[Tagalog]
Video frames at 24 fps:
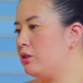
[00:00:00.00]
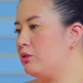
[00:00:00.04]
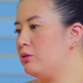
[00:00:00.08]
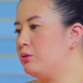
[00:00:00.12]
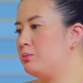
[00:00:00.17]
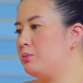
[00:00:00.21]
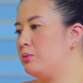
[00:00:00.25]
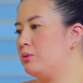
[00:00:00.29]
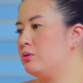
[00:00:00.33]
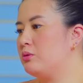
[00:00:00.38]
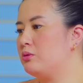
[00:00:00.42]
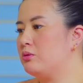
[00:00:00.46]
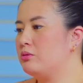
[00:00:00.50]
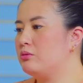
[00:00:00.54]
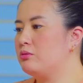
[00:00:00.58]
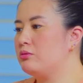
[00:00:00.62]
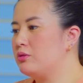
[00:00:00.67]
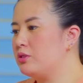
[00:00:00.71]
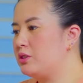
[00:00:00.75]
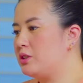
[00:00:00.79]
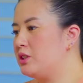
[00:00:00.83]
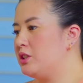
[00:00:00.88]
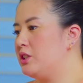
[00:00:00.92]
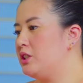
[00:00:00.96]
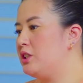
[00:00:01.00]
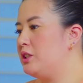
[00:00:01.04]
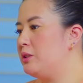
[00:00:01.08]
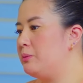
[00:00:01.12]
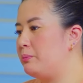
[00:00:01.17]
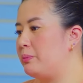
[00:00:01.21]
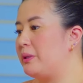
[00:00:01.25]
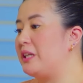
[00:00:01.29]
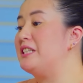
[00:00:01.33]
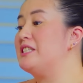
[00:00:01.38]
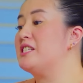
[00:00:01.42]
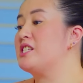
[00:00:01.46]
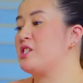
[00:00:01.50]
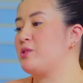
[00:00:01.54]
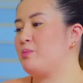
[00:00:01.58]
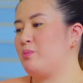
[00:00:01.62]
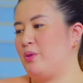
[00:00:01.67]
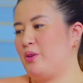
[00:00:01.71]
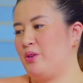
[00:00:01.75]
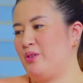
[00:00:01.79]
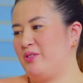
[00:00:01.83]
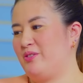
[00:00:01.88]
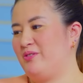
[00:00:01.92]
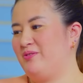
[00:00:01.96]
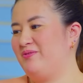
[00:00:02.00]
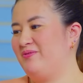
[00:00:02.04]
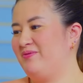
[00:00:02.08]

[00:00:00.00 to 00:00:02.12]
ano po, si Prince po.